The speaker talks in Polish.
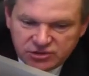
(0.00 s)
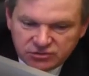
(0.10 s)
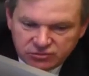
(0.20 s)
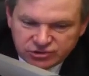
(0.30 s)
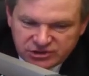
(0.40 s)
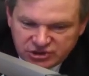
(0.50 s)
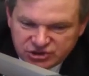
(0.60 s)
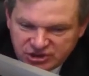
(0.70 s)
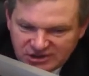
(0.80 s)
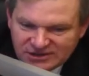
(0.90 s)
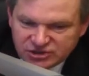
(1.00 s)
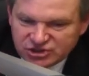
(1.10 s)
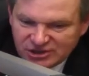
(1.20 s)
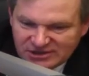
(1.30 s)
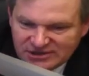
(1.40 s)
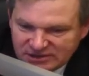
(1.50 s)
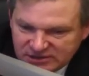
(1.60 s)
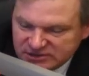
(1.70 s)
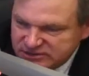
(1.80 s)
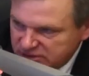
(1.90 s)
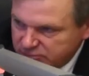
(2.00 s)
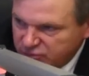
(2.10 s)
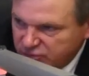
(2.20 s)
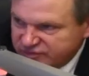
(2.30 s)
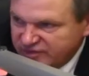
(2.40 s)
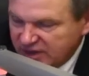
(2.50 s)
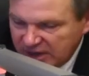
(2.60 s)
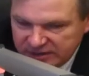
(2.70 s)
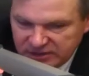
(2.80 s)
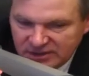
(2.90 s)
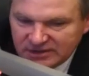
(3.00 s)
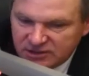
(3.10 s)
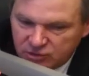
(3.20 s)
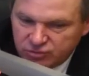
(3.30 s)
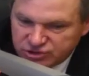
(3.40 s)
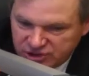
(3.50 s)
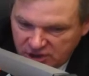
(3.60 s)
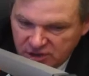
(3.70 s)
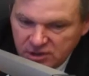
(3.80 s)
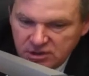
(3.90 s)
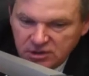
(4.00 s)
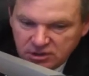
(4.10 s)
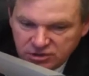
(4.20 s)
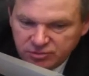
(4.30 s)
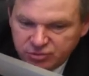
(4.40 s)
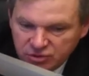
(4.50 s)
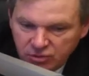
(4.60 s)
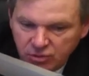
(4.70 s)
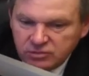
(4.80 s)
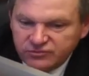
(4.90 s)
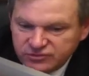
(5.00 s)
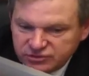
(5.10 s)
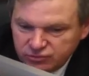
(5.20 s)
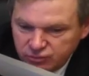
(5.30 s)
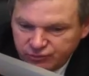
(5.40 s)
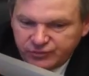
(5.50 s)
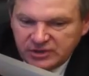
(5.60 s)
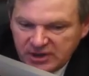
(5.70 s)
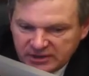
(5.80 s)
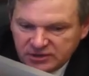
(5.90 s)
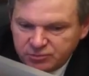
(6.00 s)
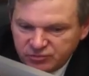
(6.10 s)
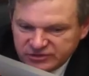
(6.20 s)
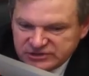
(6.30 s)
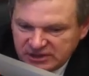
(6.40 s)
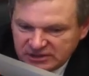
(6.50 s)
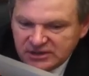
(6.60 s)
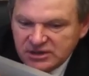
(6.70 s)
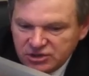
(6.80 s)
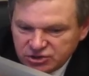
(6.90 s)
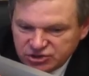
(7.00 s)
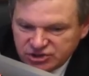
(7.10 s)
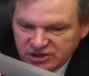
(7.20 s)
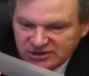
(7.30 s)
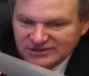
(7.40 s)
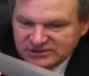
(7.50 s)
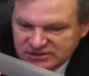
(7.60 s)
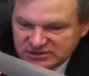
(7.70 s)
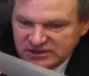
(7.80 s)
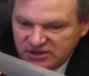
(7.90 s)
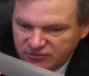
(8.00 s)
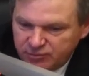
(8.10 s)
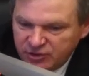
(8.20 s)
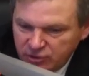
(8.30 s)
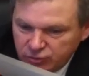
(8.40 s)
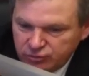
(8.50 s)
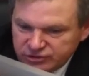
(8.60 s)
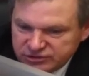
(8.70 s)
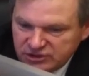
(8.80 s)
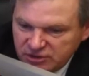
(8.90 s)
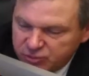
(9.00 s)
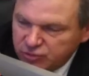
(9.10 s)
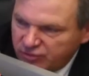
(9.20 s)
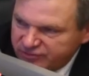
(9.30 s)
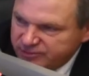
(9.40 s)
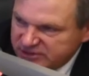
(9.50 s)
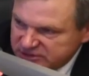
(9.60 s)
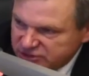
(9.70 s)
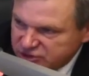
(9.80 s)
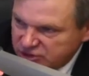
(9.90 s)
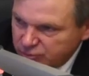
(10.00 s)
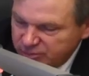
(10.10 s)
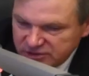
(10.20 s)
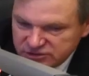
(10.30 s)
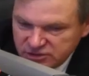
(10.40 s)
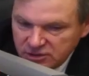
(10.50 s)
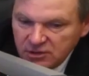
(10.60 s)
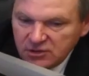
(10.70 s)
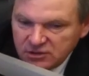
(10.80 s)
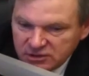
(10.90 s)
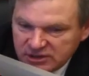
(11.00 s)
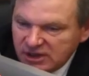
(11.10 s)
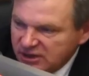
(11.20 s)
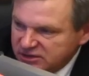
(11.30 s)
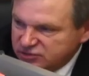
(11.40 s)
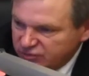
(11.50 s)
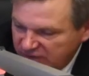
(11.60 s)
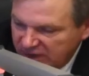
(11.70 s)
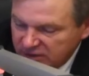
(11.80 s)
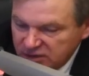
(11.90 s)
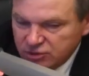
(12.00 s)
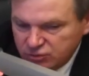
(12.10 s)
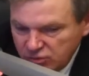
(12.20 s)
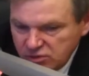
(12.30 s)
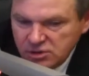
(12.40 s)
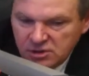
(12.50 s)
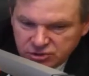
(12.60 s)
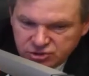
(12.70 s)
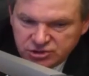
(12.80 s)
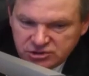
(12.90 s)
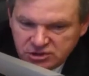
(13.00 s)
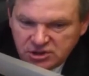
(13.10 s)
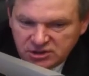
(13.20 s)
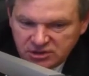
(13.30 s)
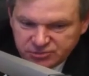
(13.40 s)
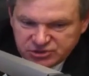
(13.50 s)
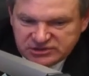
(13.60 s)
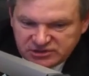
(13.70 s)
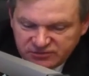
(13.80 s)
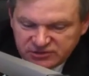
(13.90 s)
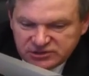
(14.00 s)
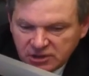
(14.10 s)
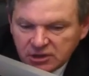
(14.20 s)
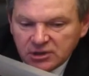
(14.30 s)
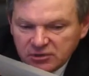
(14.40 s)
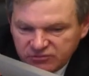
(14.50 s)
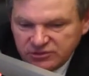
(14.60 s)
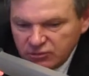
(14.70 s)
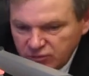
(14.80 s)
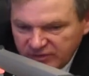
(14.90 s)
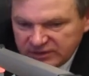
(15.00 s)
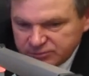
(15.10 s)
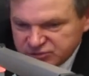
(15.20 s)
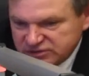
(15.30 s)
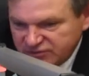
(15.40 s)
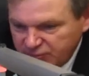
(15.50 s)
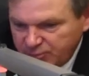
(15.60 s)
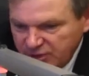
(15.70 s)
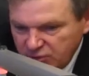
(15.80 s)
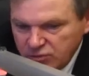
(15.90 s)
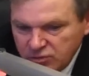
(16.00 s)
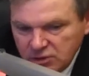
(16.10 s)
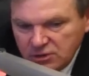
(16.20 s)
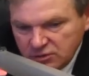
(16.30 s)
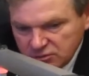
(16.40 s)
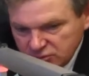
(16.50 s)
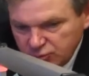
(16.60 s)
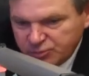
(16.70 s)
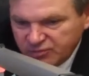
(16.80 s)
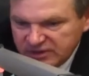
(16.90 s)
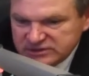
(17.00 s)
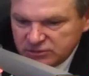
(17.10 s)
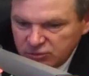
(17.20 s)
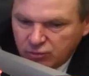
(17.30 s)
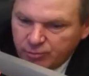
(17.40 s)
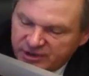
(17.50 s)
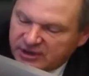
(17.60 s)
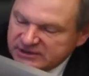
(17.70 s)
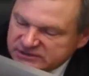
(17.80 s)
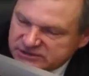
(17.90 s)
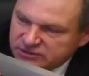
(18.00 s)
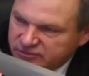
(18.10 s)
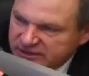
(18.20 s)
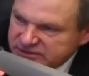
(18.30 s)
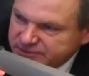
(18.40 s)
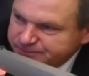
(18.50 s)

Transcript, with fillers: Inną rzecz, że jeszcze jeden dzień było zlikanie, dlatego że nie było znów dla niej powiedziane, że decyzja AWPL odnośnie jej ponownym naznaczeniu będzie realizowana. I to czyni, kiedy przedstawiciel wydelegowany przez AWPL y, doprowadza do komplikacji sytuacji.